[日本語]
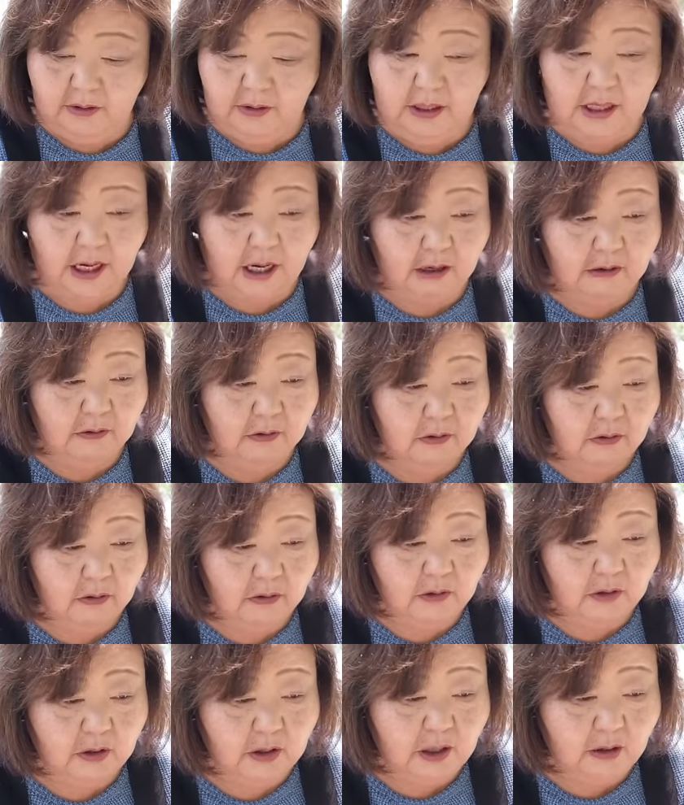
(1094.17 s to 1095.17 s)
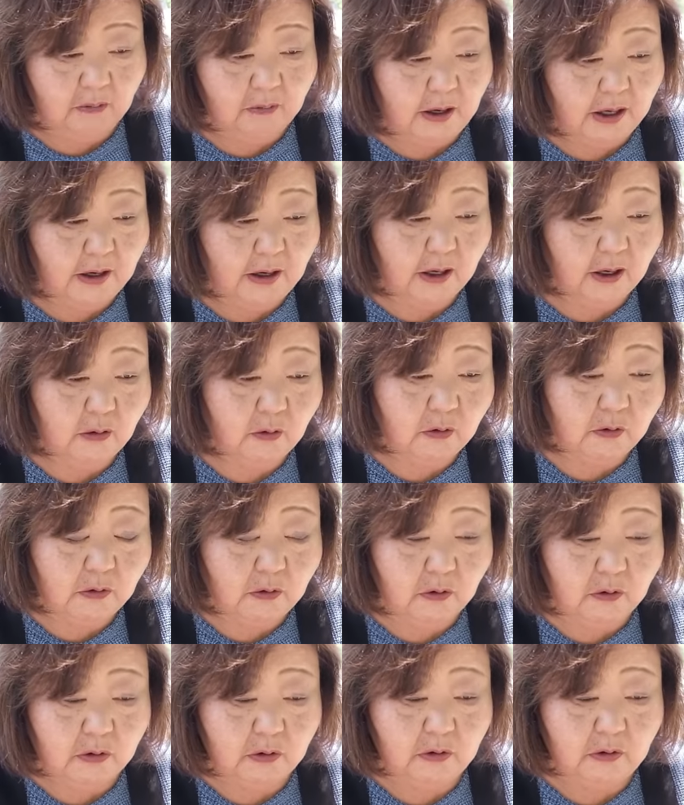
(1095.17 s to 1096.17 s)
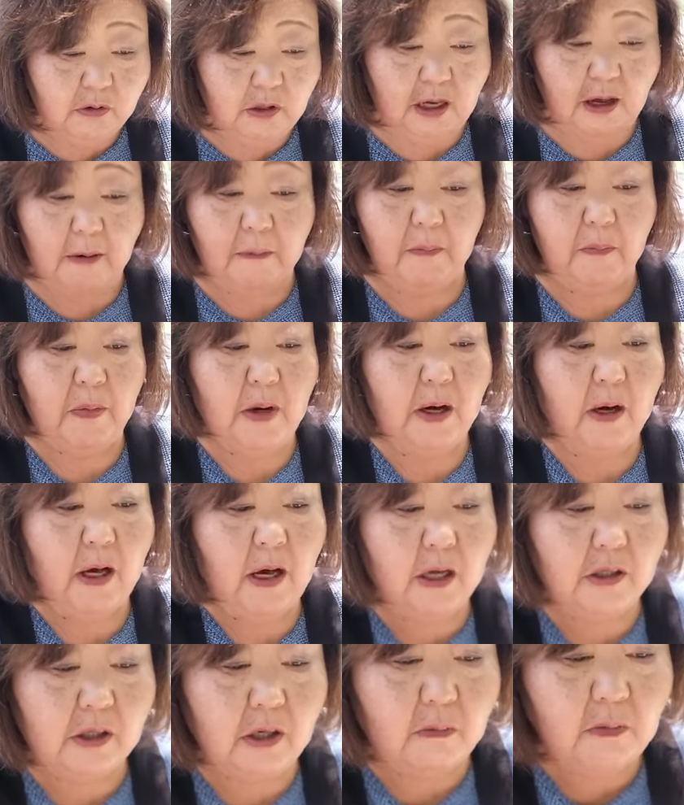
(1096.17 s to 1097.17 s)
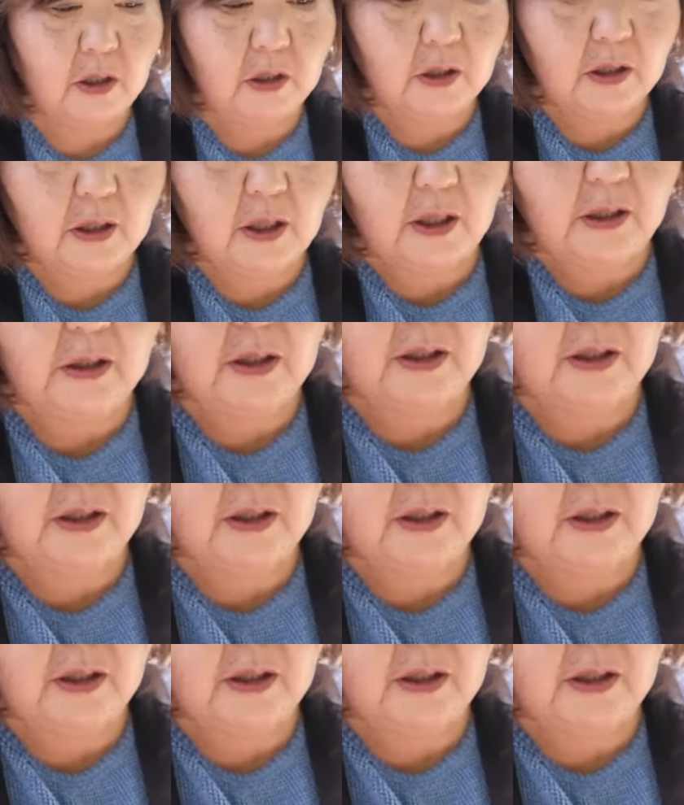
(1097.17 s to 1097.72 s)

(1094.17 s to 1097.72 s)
やるといえば、この古い葉っぱハサミ使わな